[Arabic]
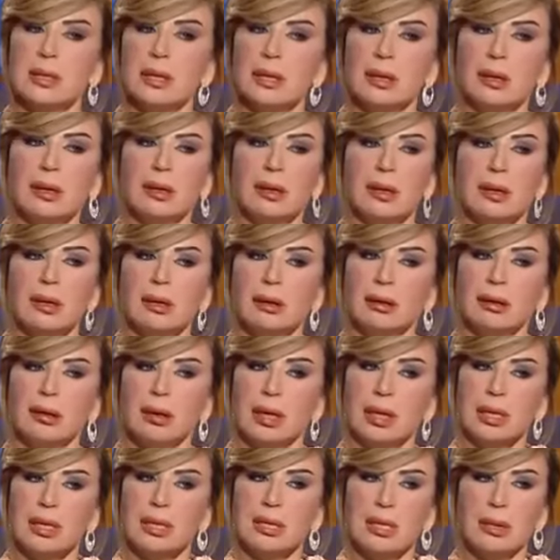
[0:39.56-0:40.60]

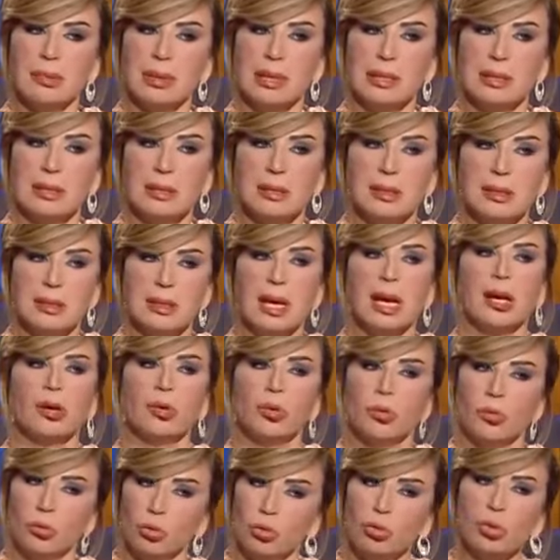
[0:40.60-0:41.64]
آه، عيسى بس
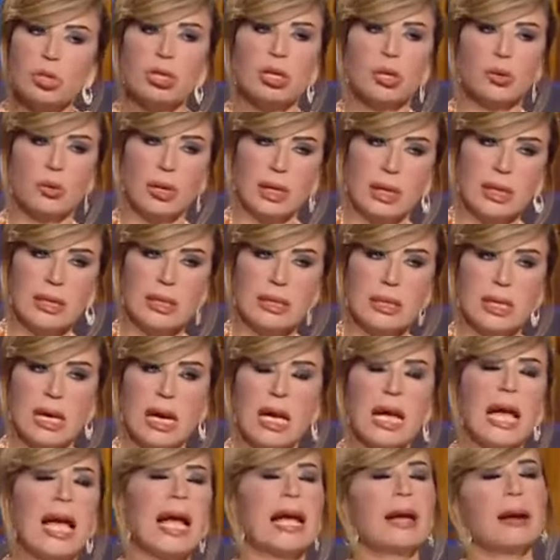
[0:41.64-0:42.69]
قالوا نعم. موسى وعيسى
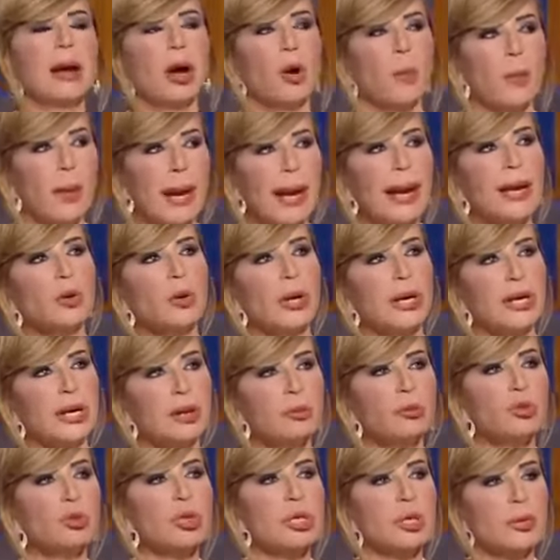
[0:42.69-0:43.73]
هم قالوا
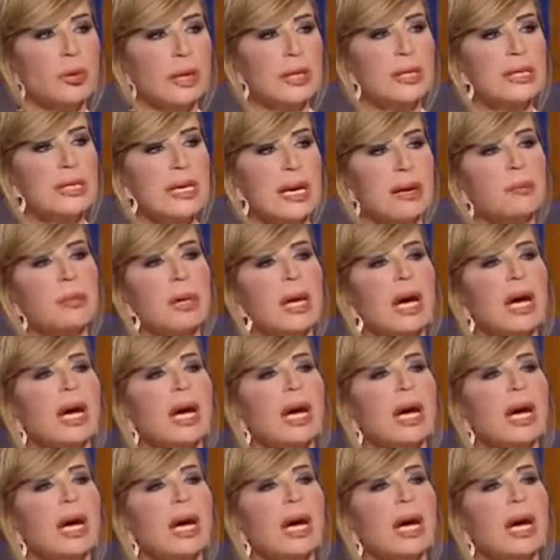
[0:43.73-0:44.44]
ان موسى وعيسى انبياء راح